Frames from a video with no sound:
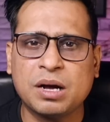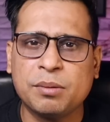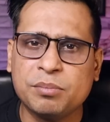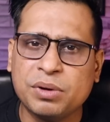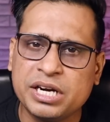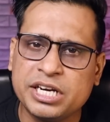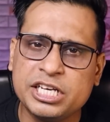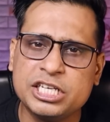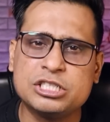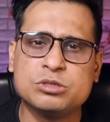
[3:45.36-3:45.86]
अब
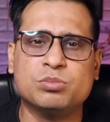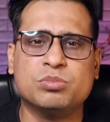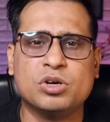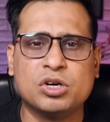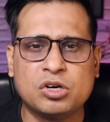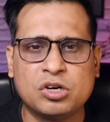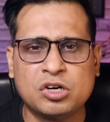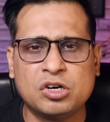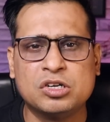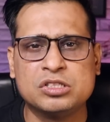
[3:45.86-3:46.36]
मनीष
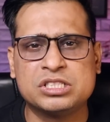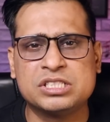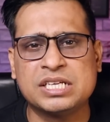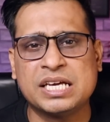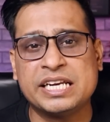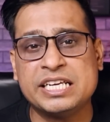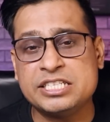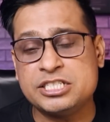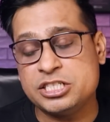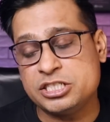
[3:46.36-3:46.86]
बहुत
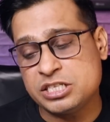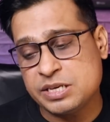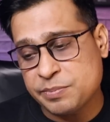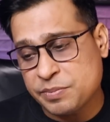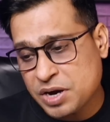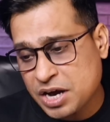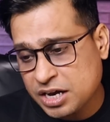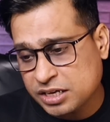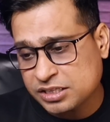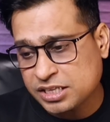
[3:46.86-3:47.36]
सारी चीज़ें
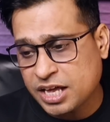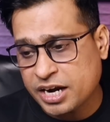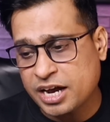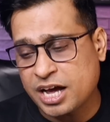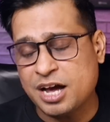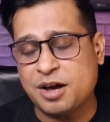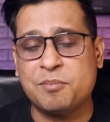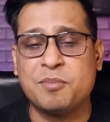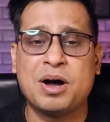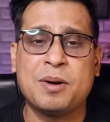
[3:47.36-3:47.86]
मांगता
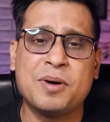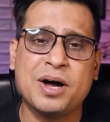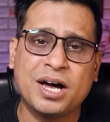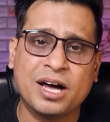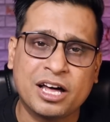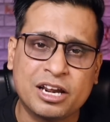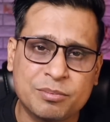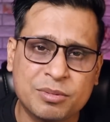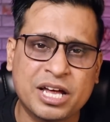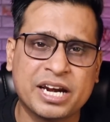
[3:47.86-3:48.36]
रहा बाबा
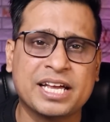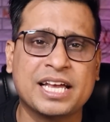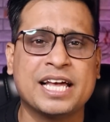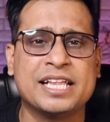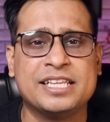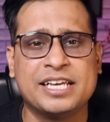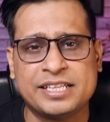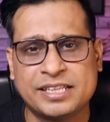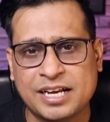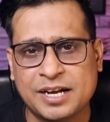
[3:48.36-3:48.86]
हर बार
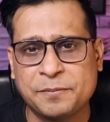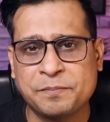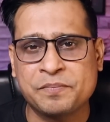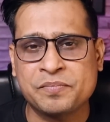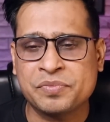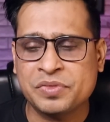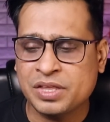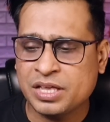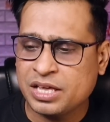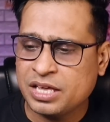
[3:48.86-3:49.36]
कह देता
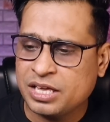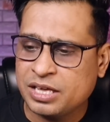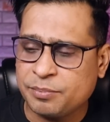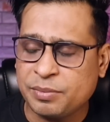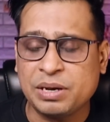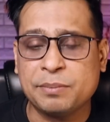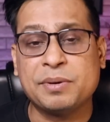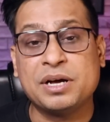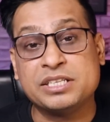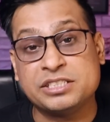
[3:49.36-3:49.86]

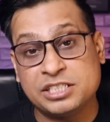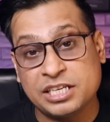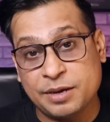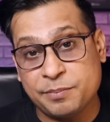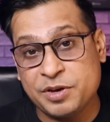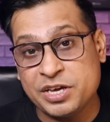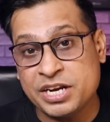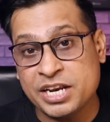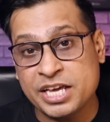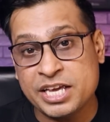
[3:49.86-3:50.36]
मेरे पास ये
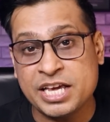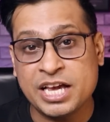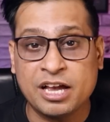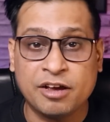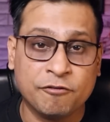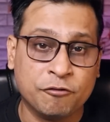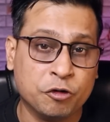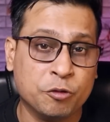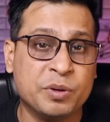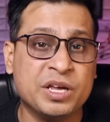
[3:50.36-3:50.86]
भी नहीं
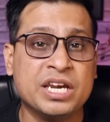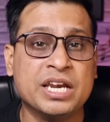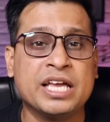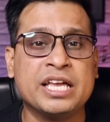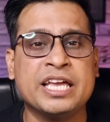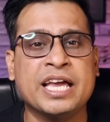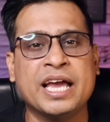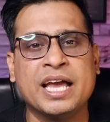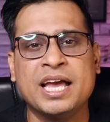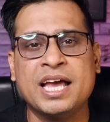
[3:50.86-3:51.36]
है वो भी
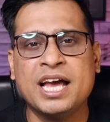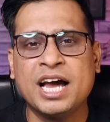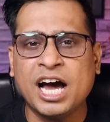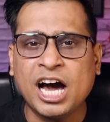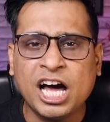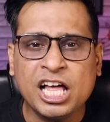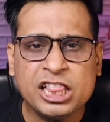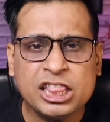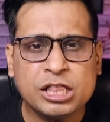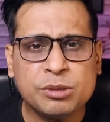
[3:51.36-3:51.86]
नहीं है
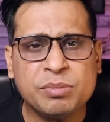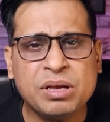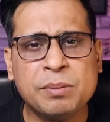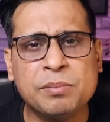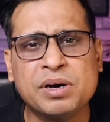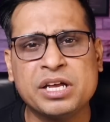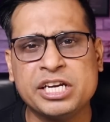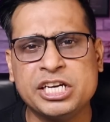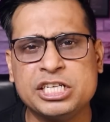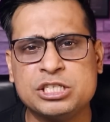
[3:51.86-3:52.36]
अंत में
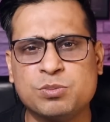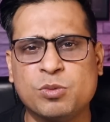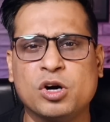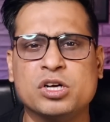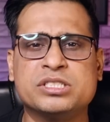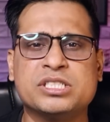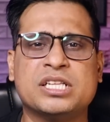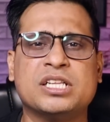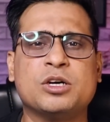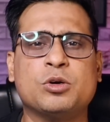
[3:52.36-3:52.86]
मनीष
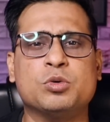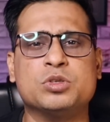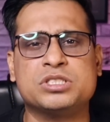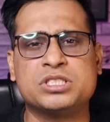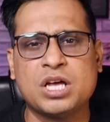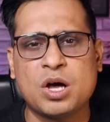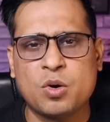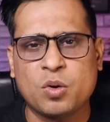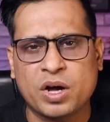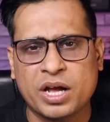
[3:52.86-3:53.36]
बहुत ज़्यादा
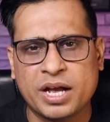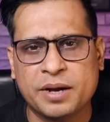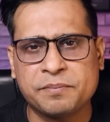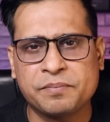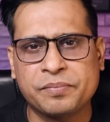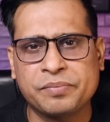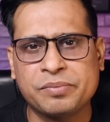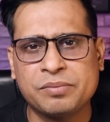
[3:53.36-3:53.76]
गुस्सा हो गया